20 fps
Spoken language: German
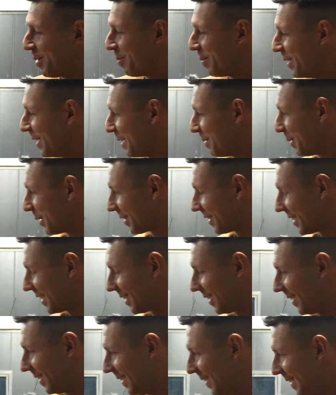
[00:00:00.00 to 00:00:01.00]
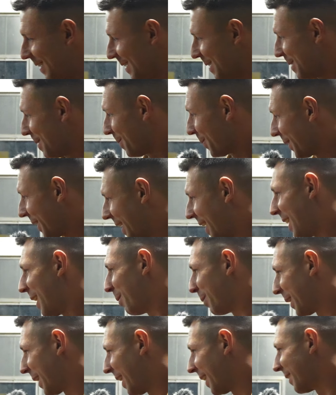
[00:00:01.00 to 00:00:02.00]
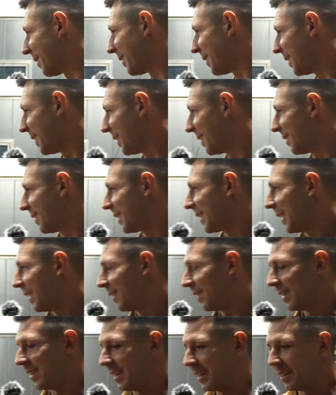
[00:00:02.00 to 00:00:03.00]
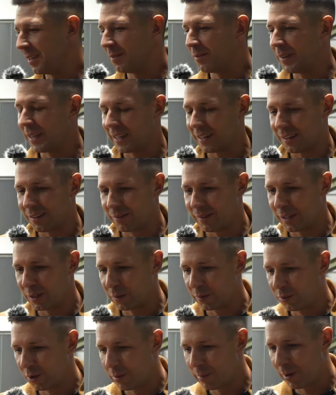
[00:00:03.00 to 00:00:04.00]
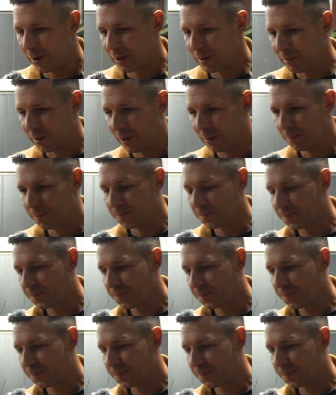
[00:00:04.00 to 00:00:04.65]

bin ich mir sicher. Ja, aber gerade die, die GTI, in, we, in welcher Form auch immer,